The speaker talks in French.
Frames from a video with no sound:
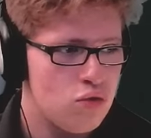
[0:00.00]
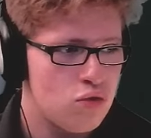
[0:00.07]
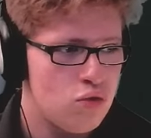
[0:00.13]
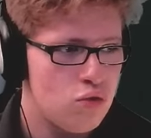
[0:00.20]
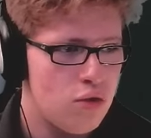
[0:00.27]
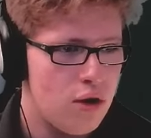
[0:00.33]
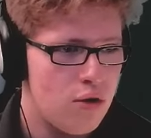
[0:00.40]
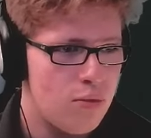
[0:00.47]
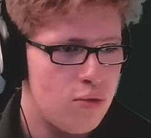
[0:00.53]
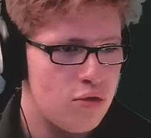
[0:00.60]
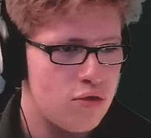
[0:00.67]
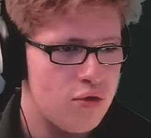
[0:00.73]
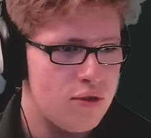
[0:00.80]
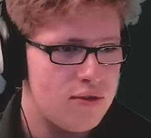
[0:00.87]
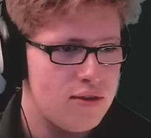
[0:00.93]
du coup, là, on
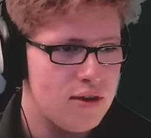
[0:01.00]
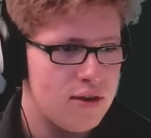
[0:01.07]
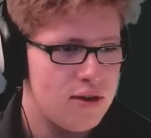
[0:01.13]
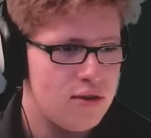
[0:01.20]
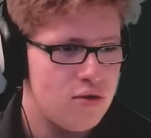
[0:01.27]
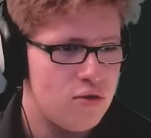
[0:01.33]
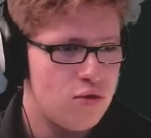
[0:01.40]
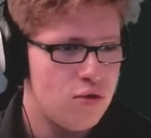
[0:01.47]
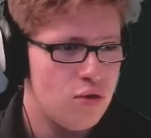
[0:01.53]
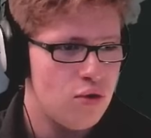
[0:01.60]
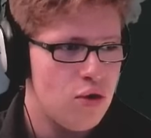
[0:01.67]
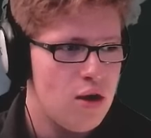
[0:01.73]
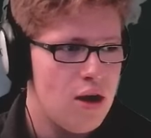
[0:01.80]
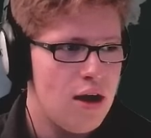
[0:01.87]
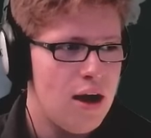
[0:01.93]
peut choisir les
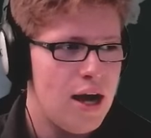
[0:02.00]
deux.